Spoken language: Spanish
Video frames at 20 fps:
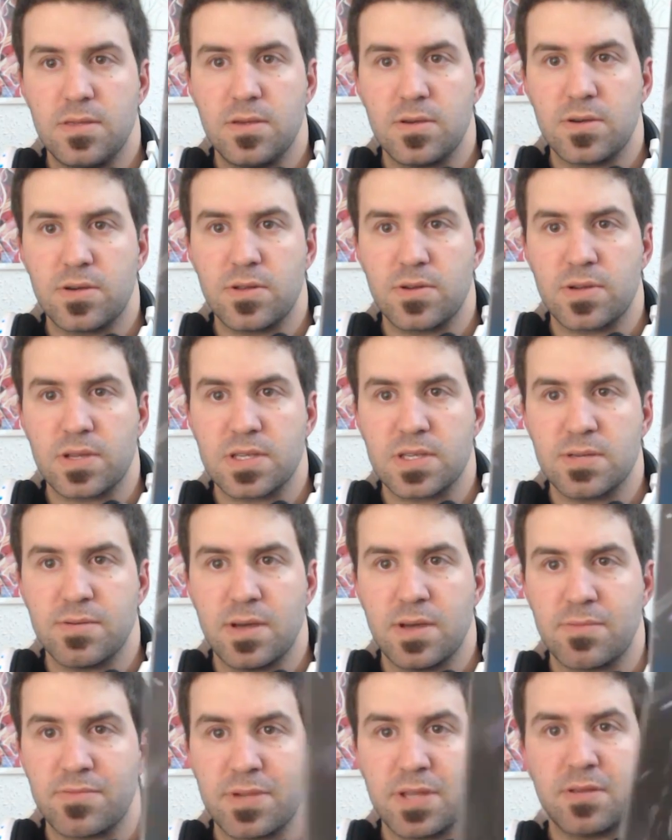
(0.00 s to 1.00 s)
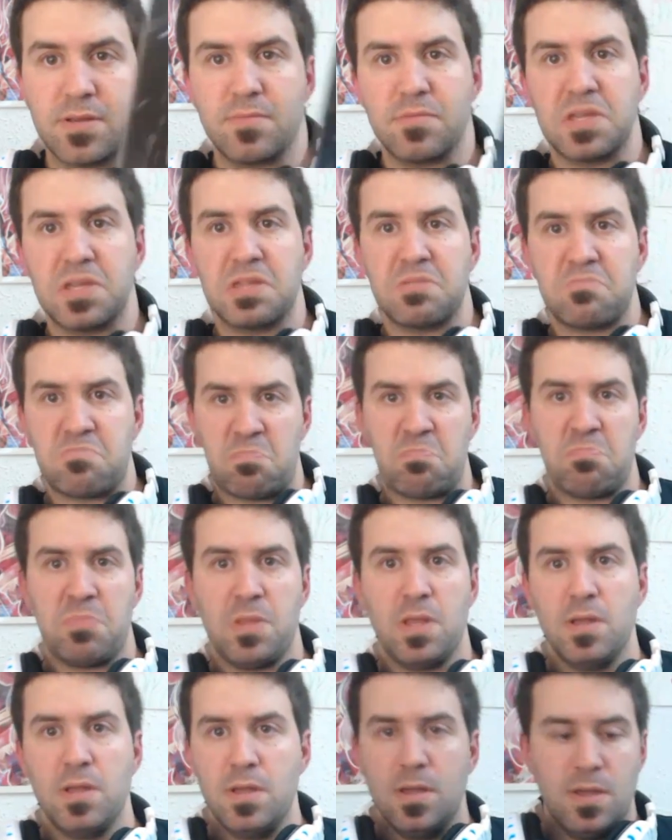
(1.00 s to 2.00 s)
Yo creo que se va a ver bien.
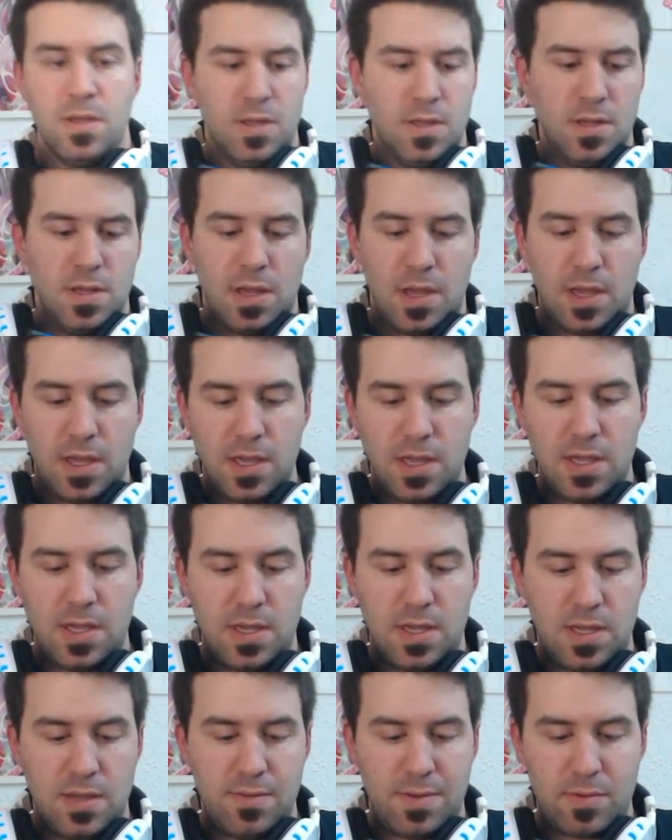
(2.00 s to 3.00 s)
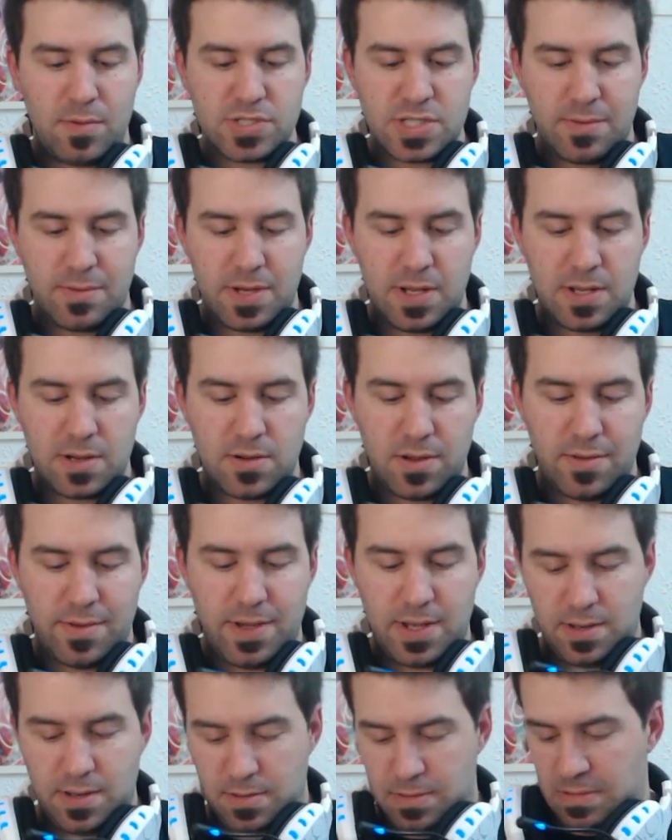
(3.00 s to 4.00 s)
Y vamos a abrirlo, a
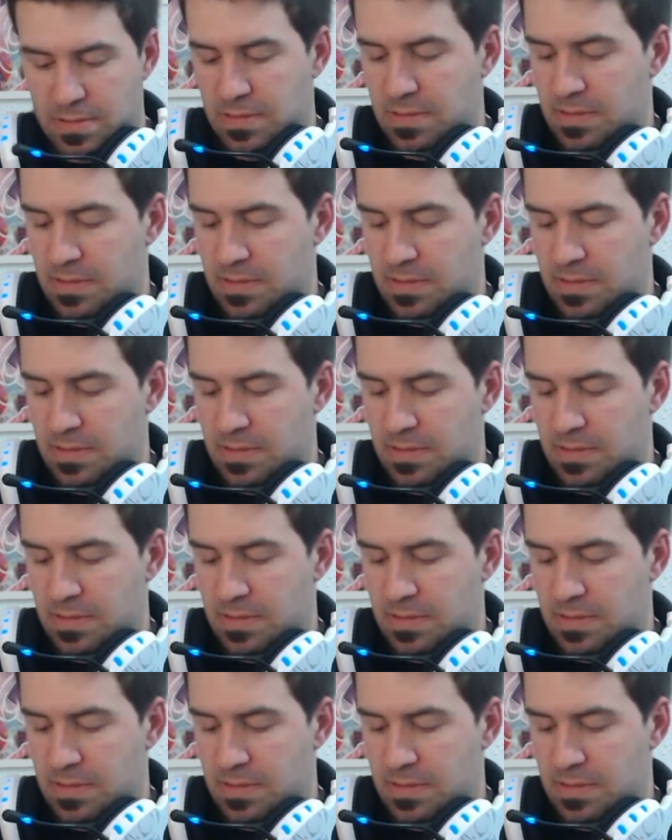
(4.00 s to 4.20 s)
ver.